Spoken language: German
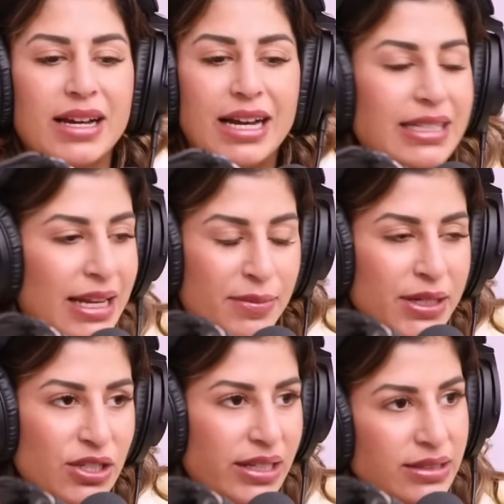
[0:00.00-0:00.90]
hatte er immer ein
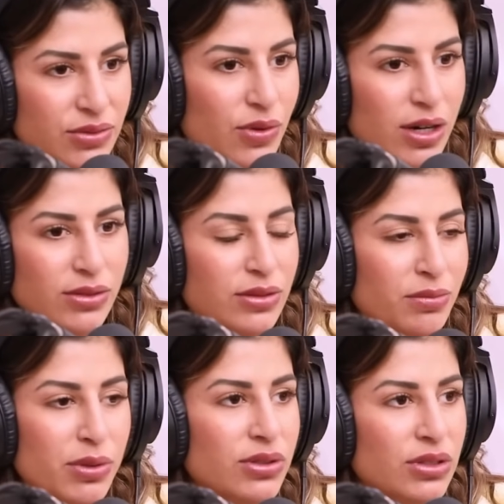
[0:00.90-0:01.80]
schlechtes Wort und ein
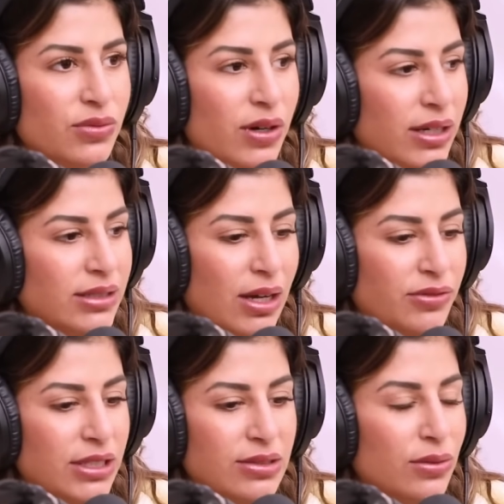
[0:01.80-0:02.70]
böses Wort auf
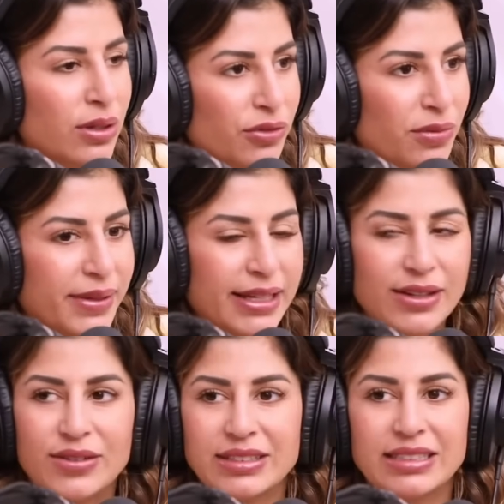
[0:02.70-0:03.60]
der Zunge für mich.
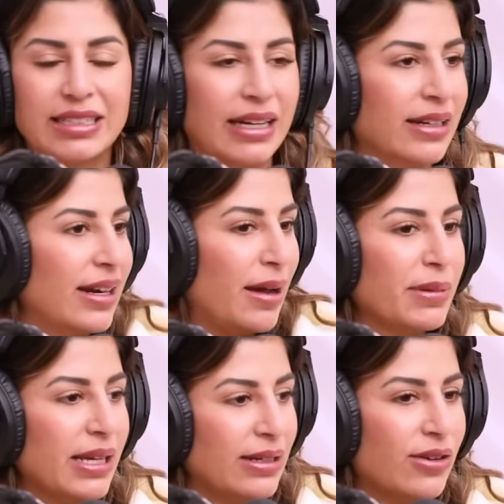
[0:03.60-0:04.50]
Und dann habe
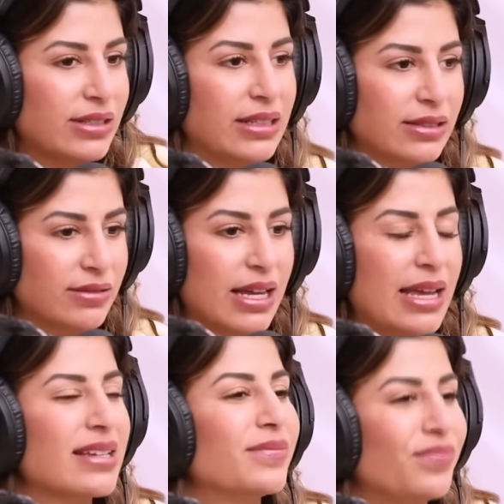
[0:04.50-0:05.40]
ich halt auch gesagt, okay,